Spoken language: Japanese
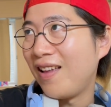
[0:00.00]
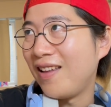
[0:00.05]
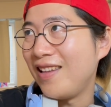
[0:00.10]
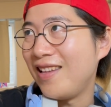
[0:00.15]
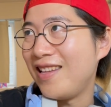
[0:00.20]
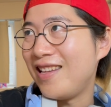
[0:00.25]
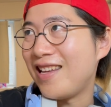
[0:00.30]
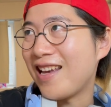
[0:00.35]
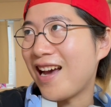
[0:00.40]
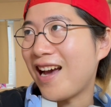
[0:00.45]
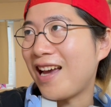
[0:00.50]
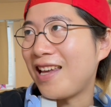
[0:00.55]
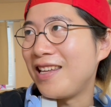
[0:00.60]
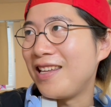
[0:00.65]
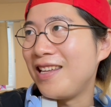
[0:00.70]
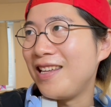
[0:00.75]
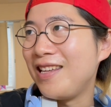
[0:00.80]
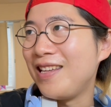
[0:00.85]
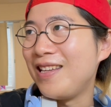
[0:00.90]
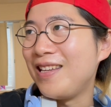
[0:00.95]
いや、
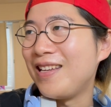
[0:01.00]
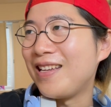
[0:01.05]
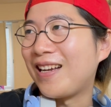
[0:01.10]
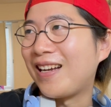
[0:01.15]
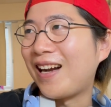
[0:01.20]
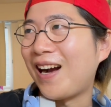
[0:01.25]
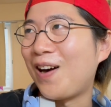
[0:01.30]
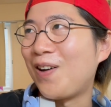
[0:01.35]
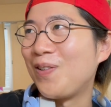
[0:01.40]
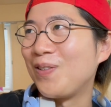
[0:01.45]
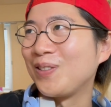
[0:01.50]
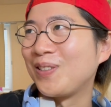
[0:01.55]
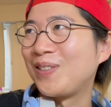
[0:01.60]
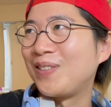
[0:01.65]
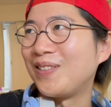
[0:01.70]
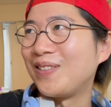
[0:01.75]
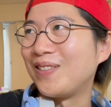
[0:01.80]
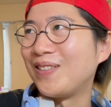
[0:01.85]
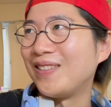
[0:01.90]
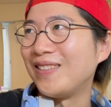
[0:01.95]
いい顔
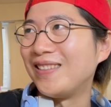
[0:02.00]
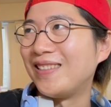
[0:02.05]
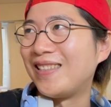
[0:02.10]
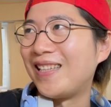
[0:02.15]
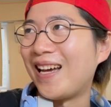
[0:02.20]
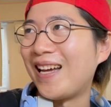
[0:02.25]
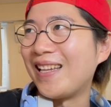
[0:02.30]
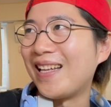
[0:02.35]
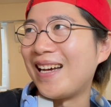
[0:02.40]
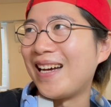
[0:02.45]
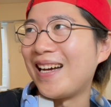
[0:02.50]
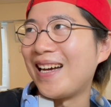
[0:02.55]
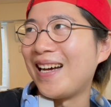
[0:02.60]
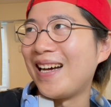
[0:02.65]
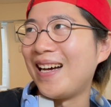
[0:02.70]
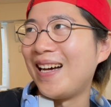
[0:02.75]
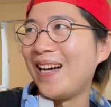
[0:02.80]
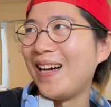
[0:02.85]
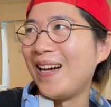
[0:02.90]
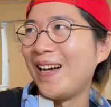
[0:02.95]
するんだ
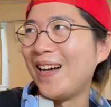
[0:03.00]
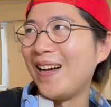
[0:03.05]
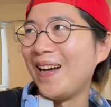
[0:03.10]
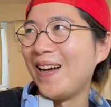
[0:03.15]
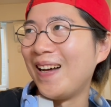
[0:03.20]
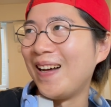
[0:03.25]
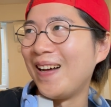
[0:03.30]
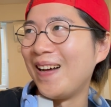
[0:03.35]
な